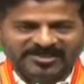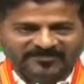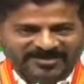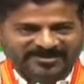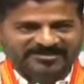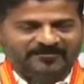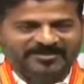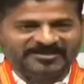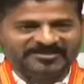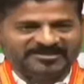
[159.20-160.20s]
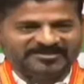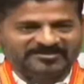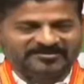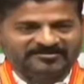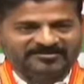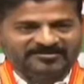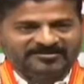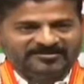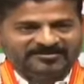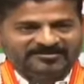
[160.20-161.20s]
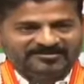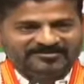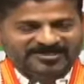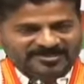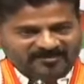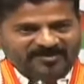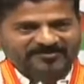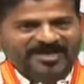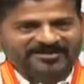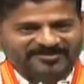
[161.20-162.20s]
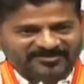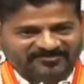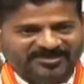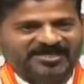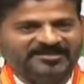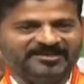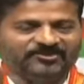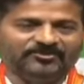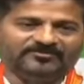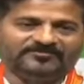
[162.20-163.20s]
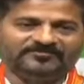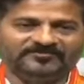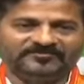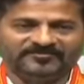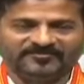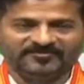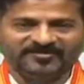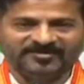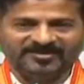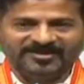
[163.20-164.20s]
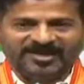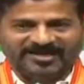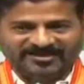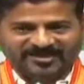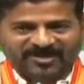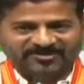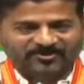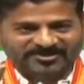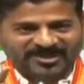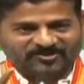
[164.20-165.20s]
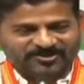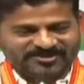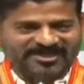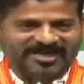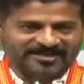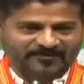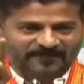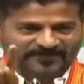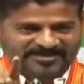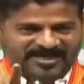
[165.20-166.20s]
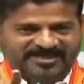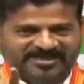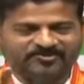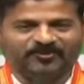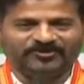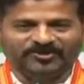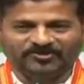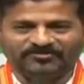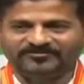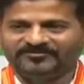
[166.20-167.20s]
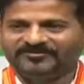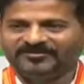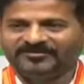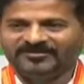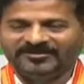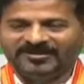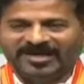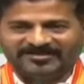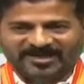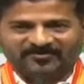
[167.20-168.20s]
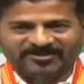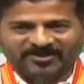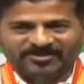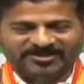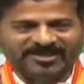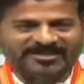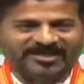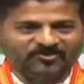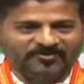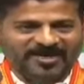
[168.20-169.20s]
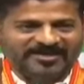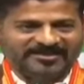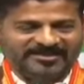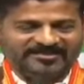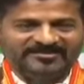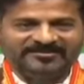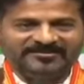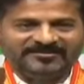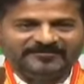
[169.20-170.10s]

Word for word: సీమాంధ్రకు సంబంధించిన చంద్రబాబు నాయుడుకి అత్యంత సన్నిహితుడు ఆ తర్వాత వచ్చిన రోసయ్య గారిని మెప్పించి ఐఏఎస్ పొందినోడు ఆ తర్వాత వచ్చిన కిరణ్ కుమార్ రెడ్డి